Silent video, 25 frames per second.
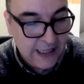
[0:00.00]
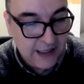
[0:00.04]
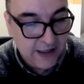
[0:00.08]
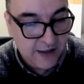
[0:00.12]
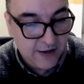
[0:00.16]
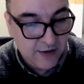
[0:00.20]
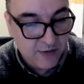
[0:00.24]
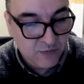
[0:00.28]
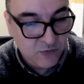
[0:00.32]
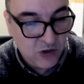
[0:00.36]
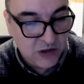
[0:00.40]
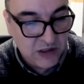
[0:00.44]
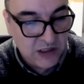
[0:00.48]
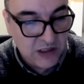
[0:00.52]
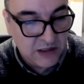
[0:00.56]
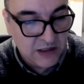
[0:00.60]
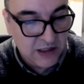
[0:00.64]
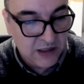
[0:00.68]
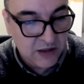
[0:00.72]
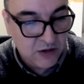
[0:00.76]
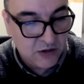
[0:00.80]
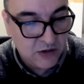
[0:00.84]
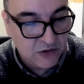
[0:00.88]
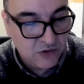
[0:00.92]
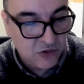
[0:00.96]
Euh, moi qui
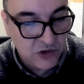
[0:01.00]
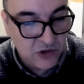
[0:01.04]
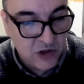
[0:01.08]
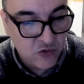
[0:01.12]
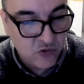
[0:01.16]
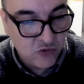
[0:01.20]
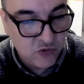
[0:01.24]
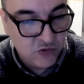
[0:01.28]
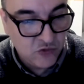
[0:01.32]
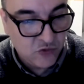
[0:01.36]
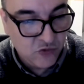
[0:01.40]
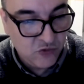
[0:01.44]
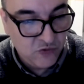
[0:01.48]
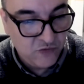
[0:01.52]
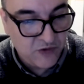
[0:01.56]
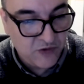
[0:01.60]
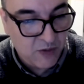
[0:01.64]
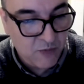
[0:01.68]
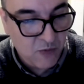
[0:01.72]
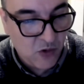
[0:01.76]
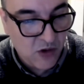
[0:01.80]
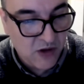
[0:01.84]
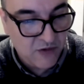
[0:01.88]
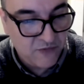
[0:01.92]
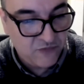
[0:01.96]
étais euh, dans les jeux de rôle
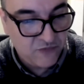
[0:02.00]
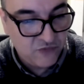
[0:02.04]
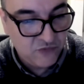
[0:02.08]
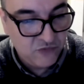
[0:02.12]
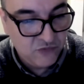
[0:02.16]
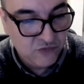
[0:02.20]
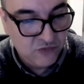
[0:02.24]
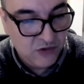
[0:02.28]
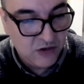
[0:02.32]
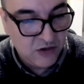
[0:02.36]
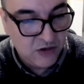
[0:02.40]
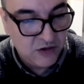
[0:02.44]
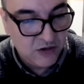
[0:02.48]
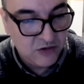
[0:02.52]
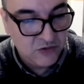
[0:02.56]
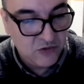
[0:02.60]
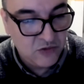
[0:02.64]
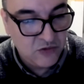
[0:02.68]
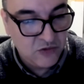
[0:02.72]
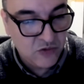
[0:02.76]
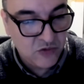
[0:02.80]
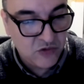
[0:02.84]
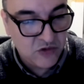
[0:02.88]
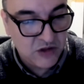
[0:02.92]
vraiment à fond dedans,